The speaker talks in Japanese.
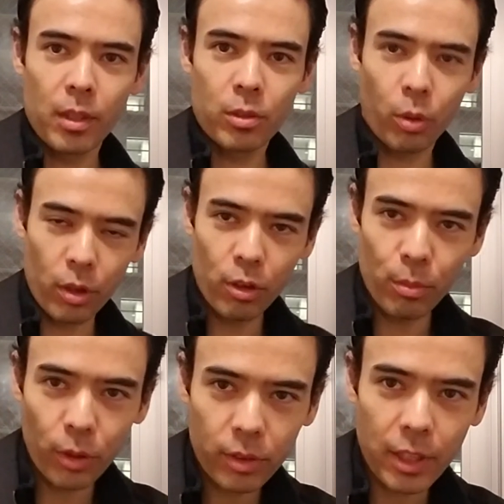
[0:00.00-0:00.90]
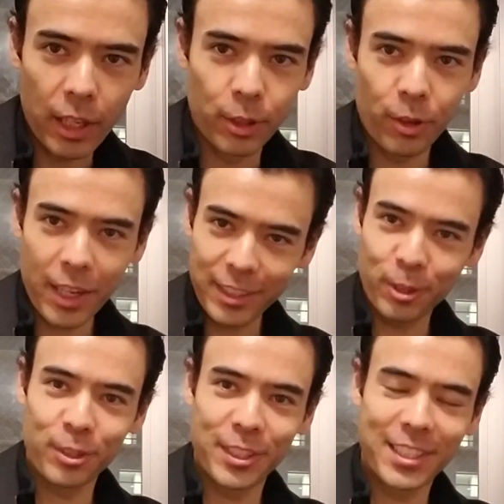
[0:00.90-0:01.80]
それを持っているのがそ
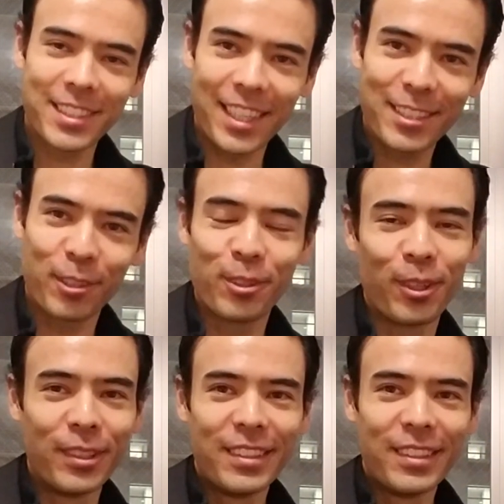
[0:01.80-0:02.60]
の実際その、